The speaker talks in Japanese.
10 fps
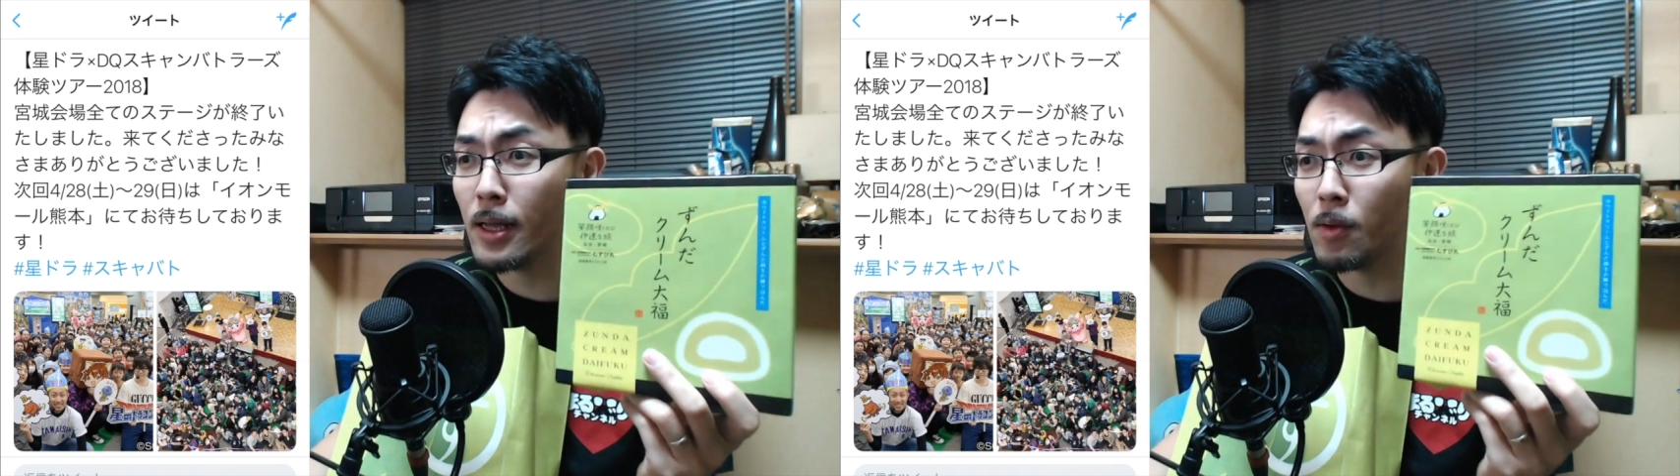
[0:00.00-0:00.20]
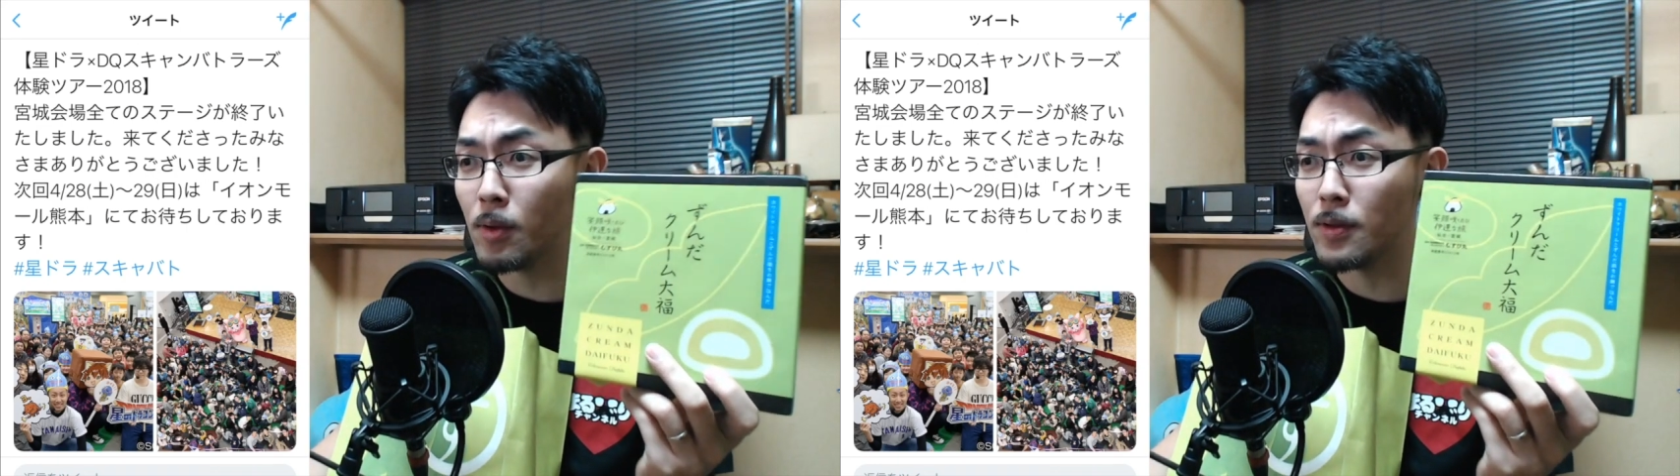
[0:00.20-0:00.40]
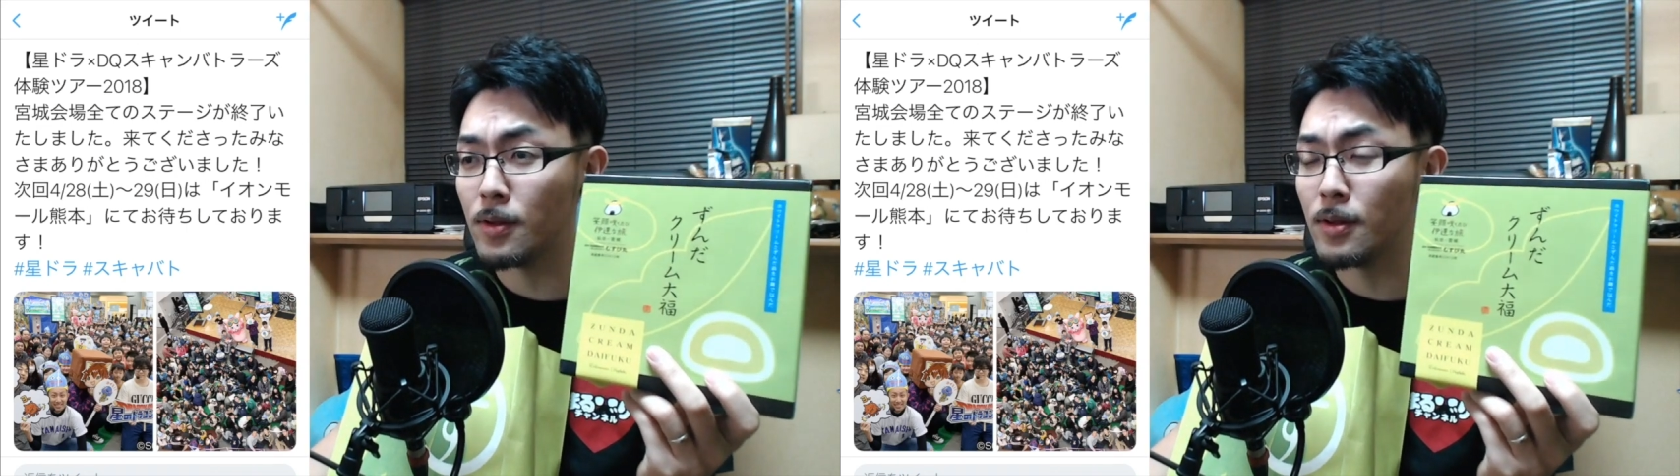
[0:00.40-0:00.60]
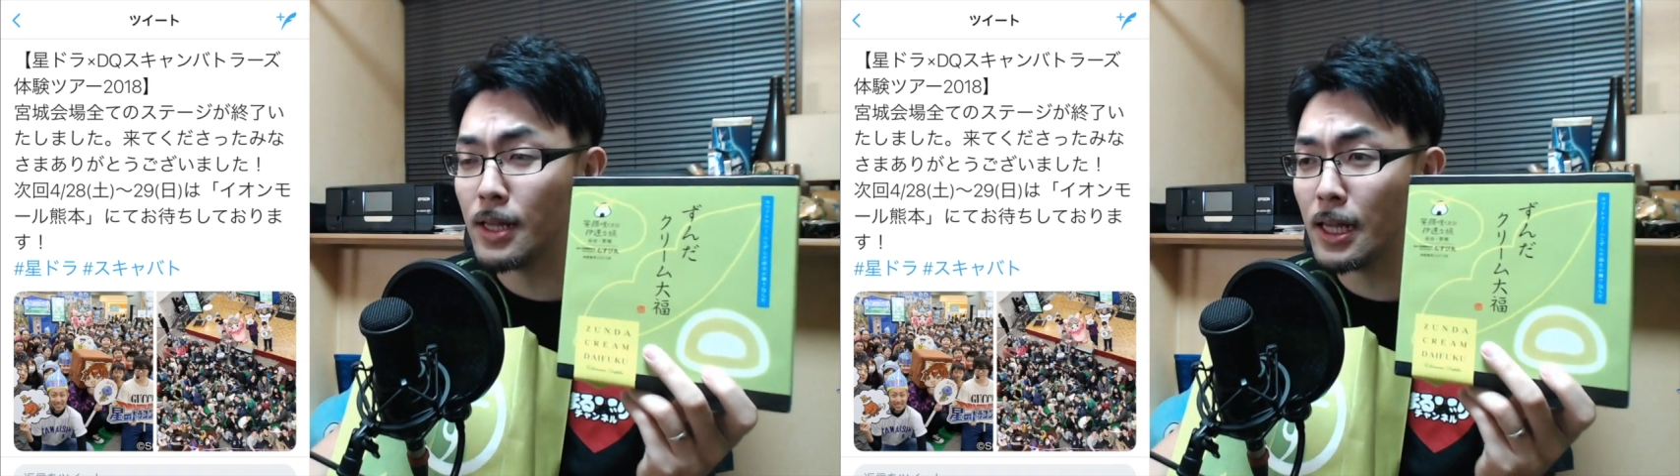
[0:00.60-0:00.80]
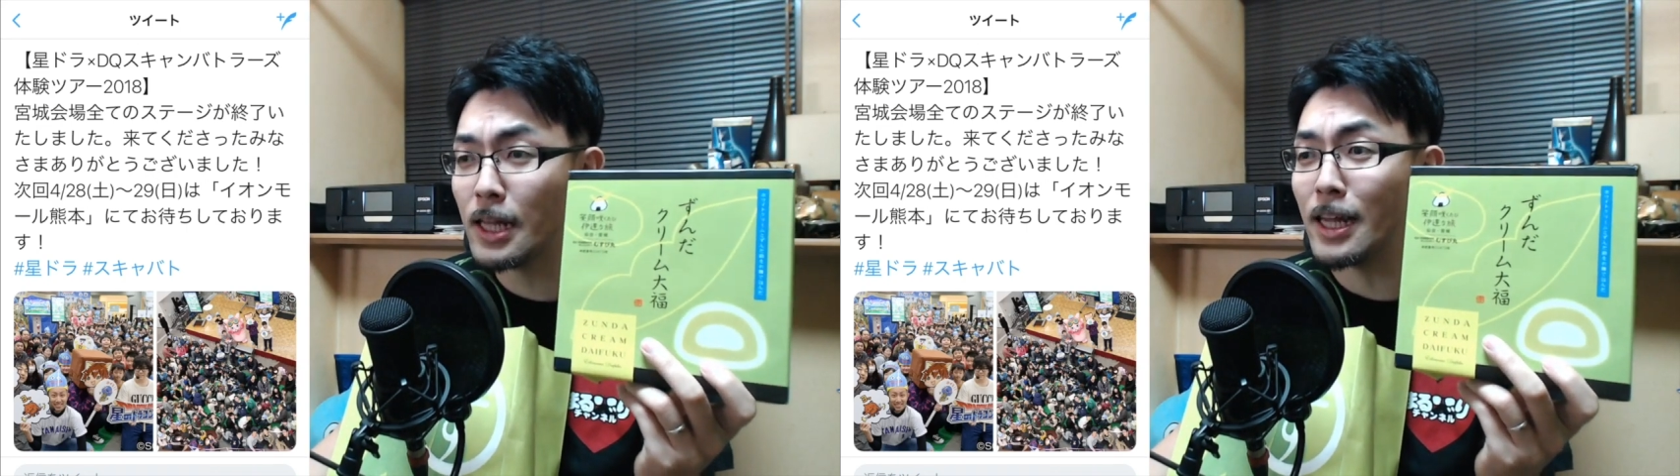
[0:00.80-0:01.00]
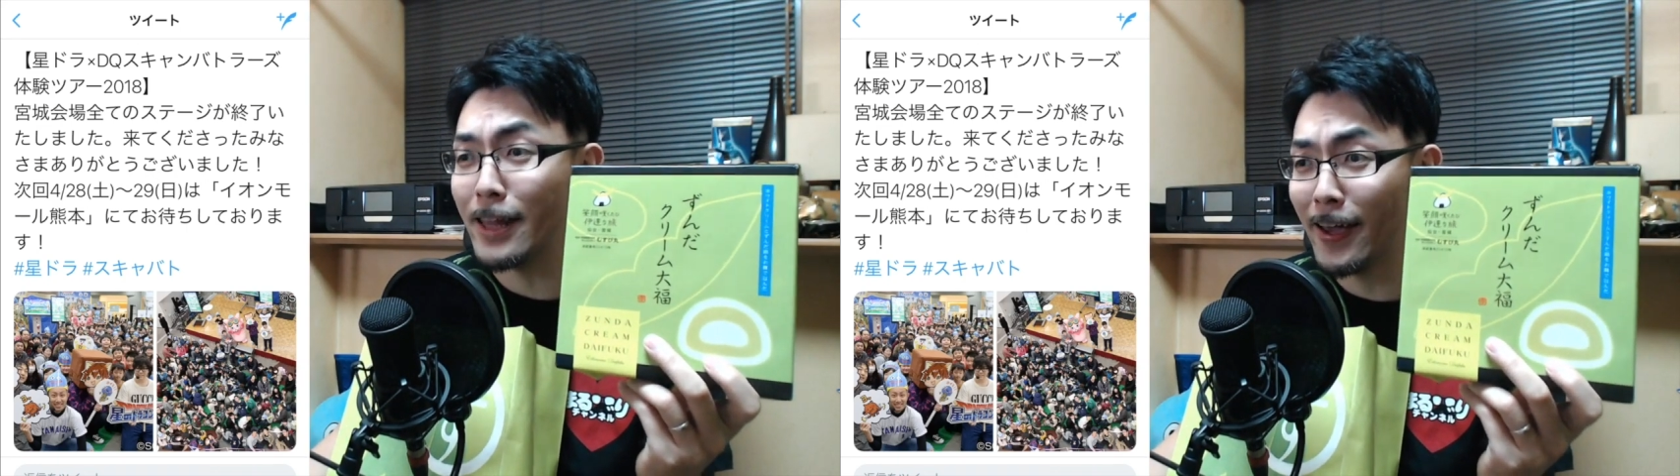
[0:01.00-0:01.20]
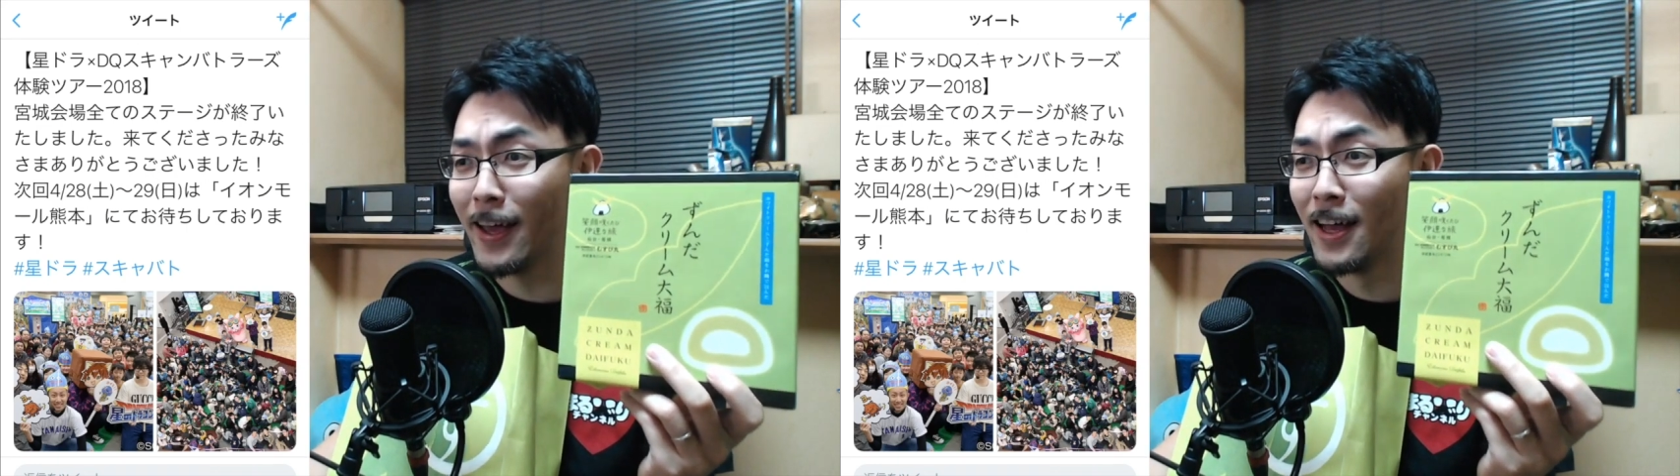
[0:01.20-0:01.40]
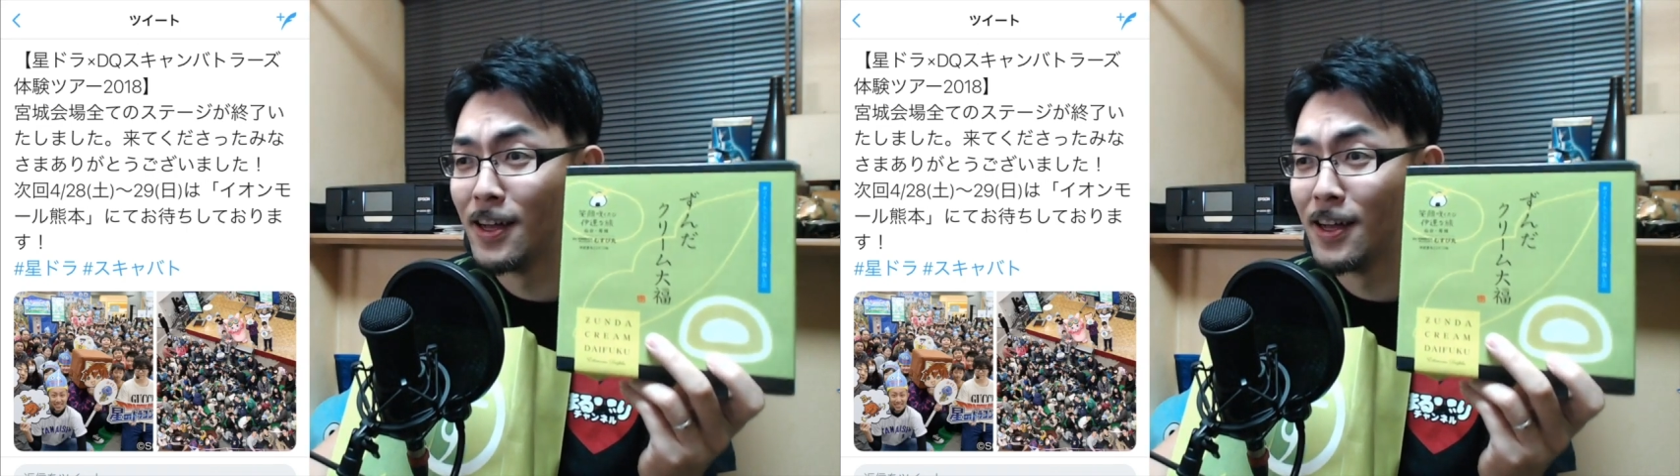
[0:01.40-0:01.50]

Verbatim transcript: 台はずんだなんだね。